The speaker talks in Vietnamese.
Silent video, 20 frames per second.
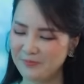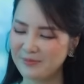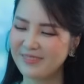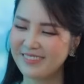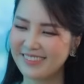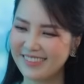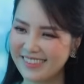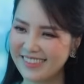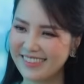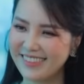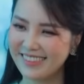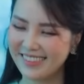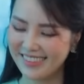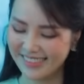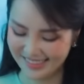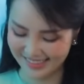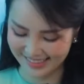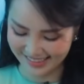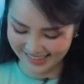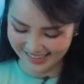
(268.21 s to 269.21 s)
nếu như mà
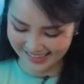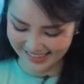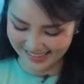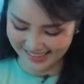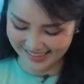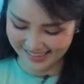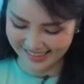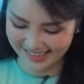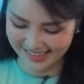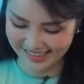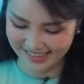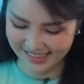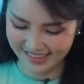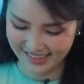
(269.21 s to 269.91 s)
chúng ta có sự nghiệp mà